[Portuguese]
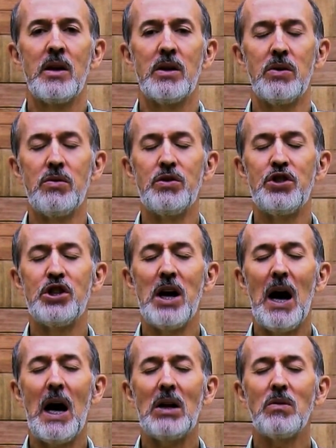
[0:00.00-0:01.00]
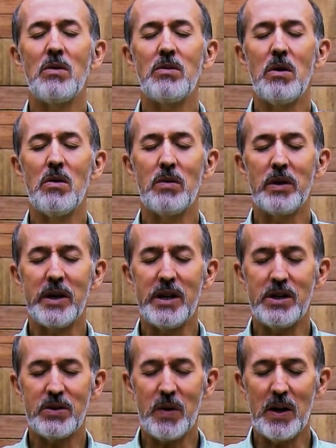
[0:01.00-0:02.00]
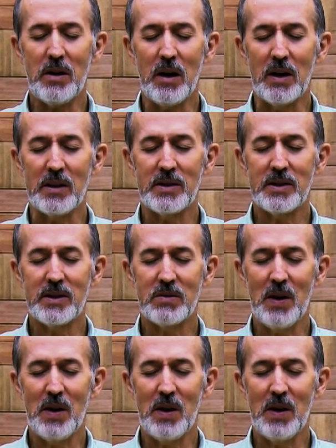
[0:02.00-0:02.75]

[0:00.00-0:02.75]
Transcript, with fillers: num diálogo com Cristo em nós,